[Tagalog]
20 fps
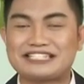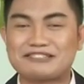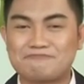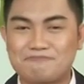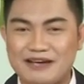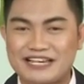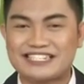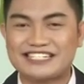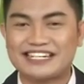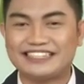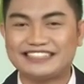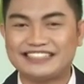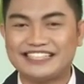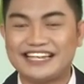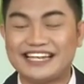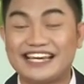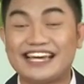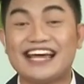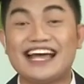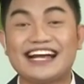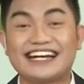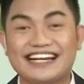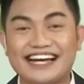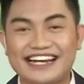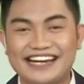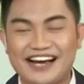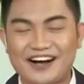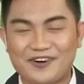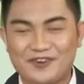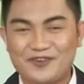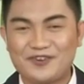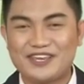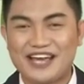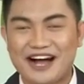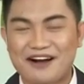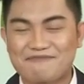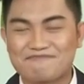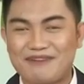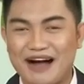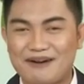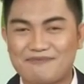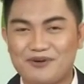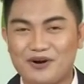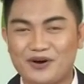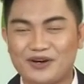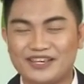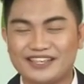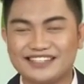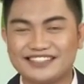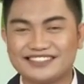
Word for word: specialty nga lauyang baboy